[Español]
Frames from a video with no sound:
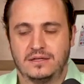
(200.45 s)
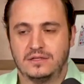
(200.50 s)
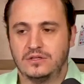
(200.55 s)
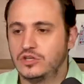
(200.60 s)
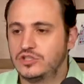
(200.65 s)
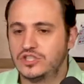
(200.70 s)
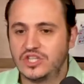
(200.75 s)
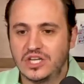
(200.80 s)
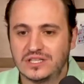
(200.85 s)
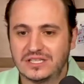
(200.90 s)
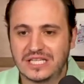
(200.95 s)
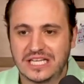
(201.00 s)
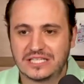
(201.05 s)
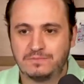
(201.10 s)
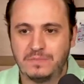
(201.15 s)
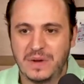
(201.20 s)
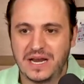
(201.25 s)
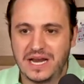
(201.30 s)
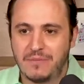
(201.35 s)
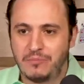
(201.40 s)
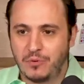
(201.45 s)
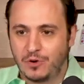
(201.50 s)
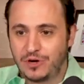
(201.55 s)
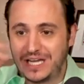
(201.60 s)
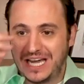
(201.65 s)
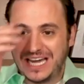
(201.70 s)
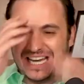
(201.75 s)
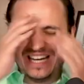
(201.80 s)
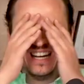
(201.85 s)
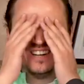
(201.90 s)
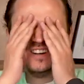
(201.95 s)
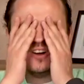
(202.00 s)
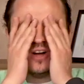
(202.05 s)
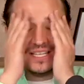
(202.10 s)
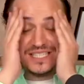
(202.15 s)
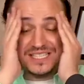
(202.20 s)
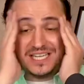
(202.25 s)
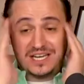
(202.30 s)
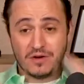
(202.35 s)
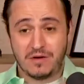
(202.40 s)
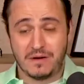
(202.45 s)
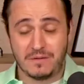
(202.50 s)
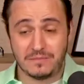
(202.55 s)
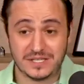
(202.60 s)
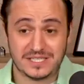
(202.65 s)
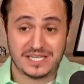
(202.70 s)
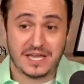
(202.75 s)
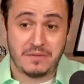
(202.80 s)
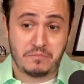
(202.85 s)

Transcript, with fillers: no sientas pena porque así no mames